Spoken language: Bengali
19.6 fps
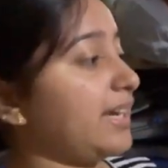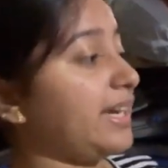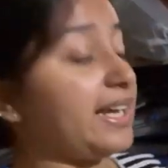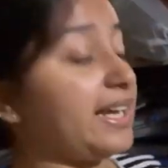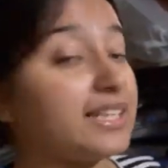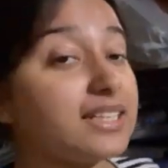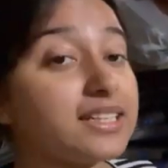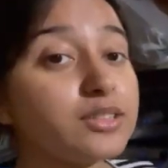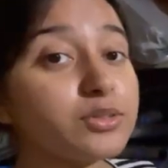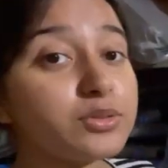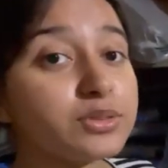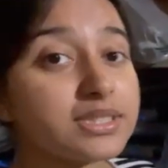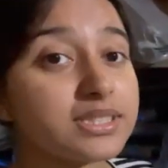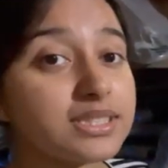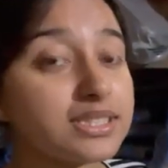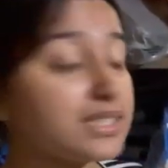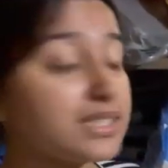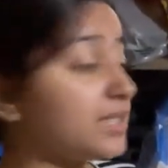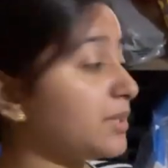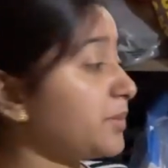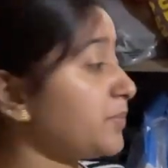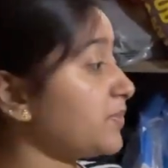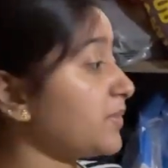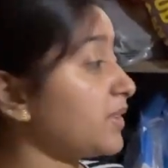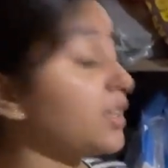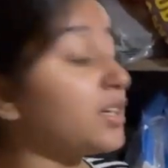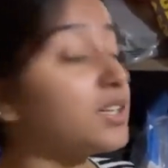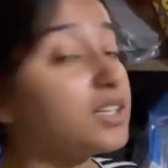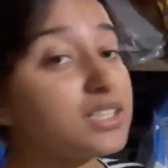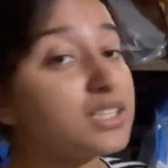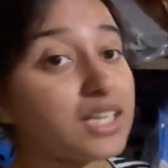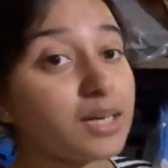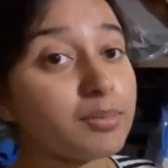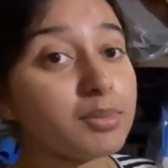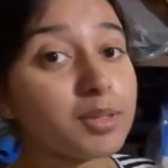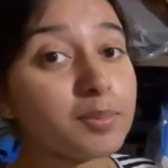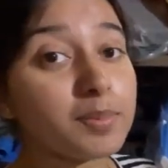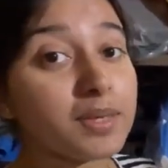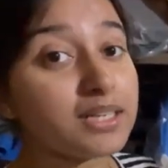এটা হচ্ছে
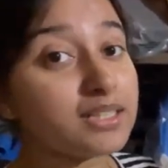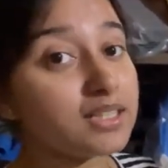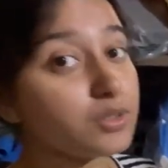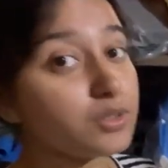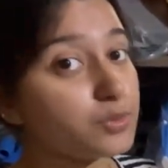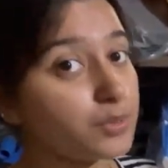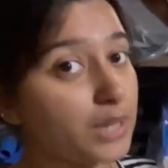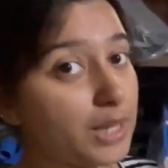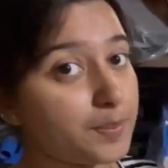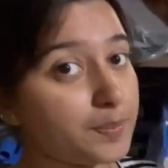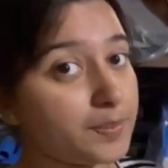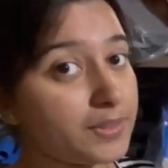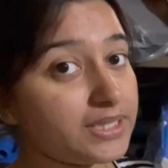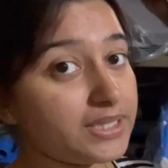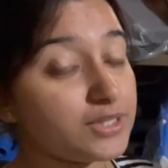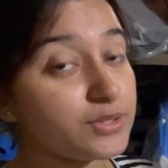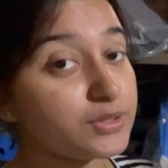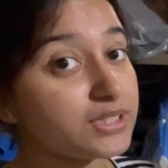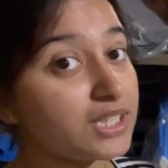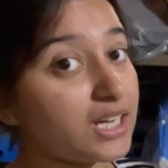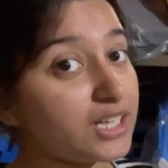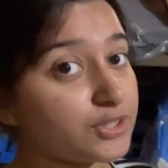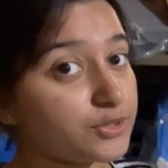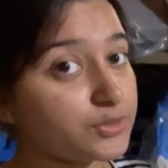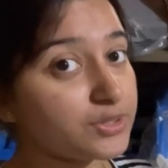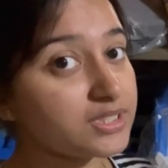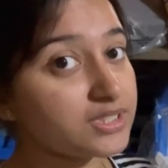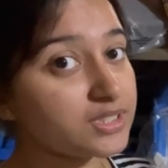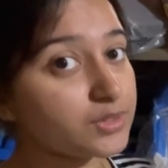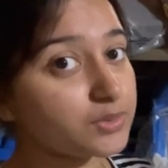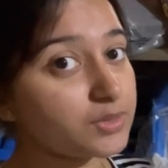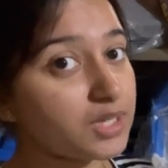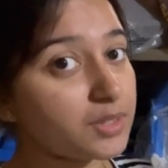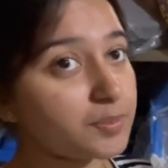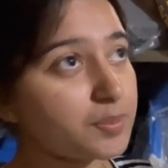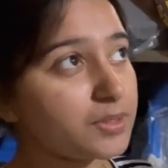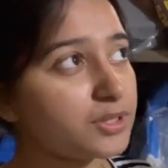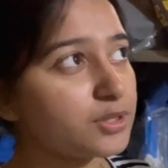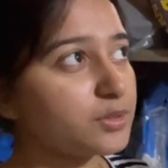ডাবল বেডের ওয়াইপার এটা হচ্ছে আঠেরো ইঞ্চির
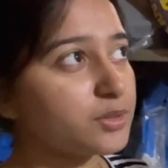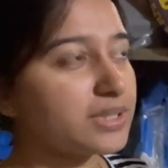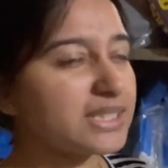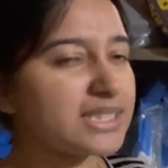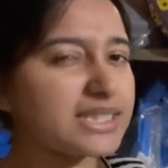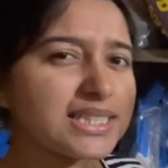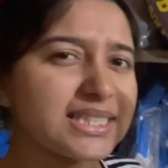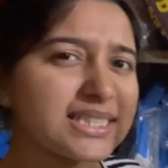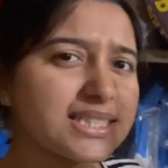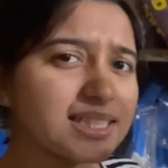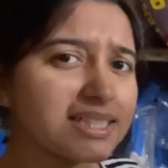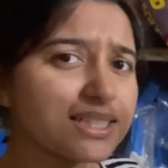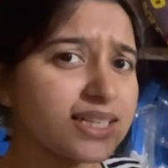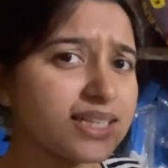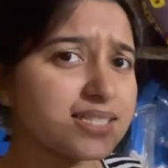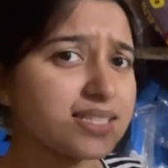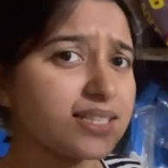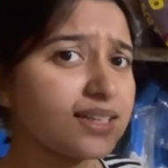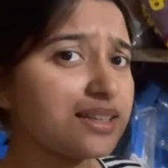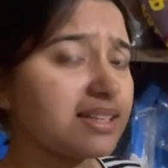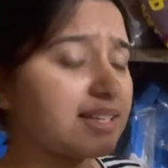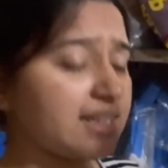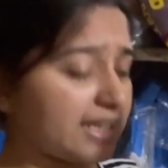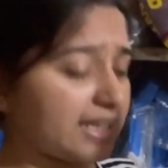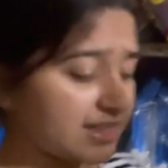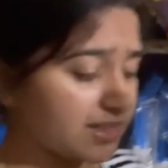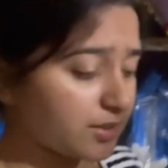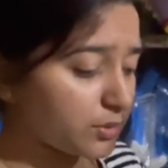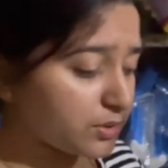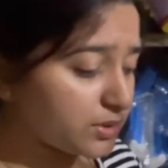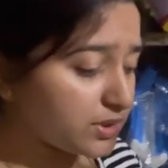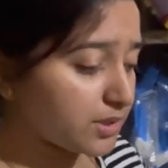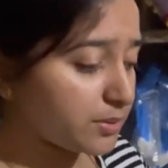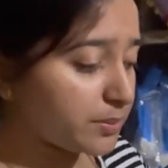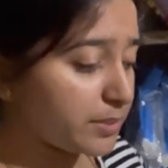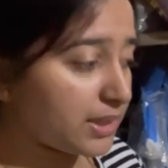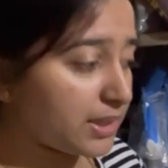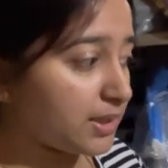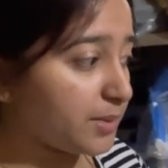ওয়াইপার তো এটা কিসের কাজে লাগে এটা হচ্ছে
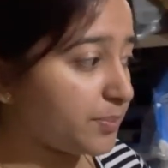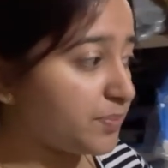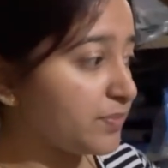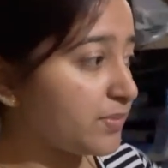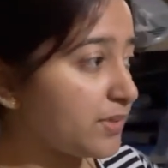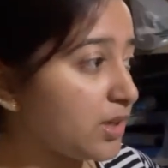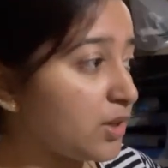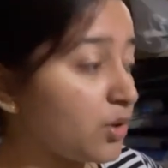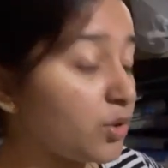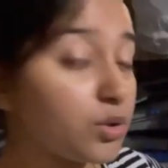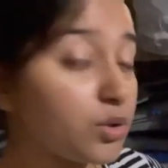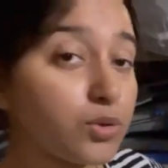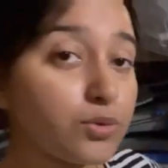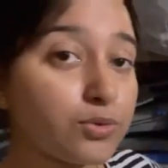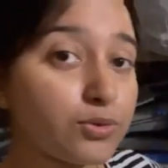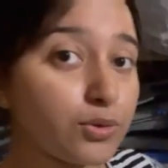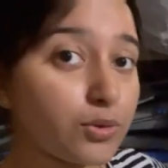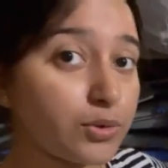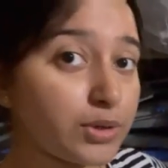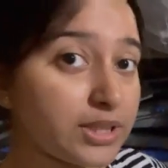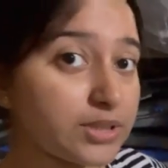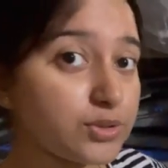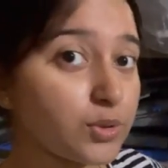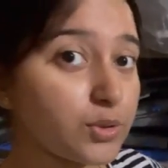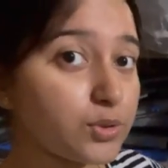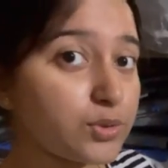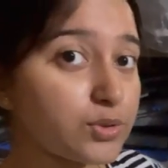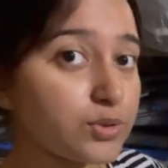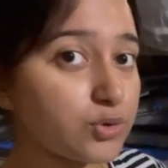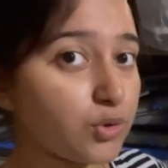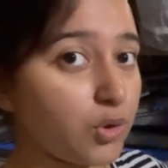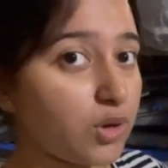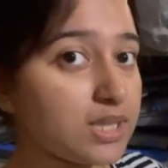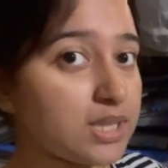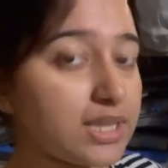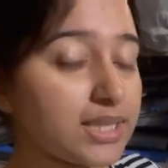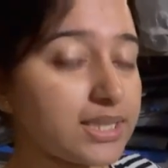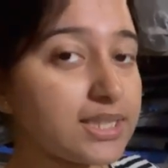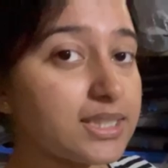মানে কোনো ফ্লোরে যখন জল
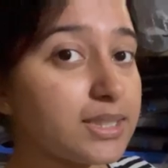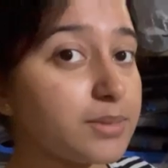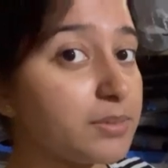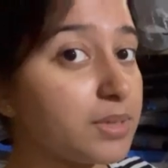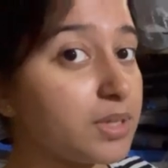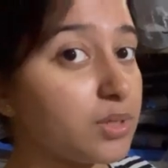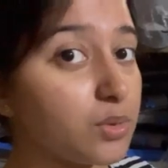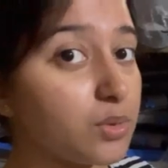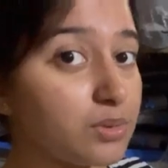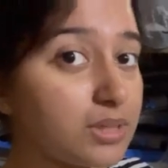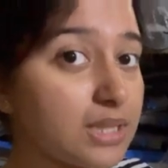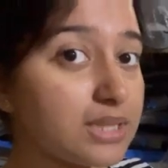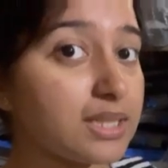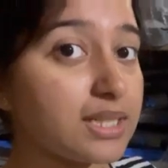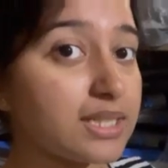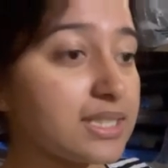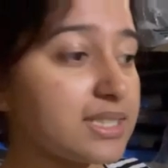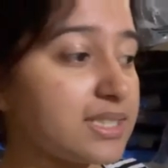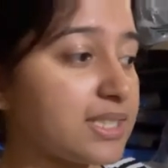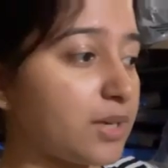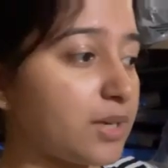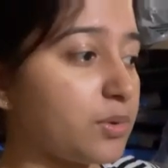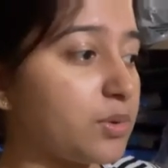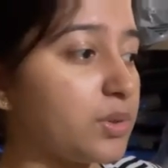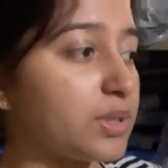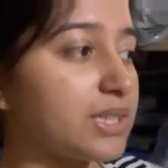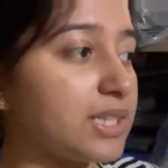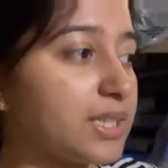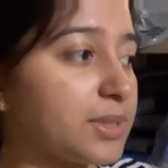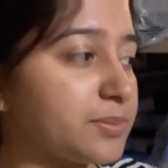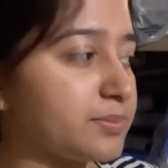থাকে কিংবা নোংরা থাকে সেগুলোকে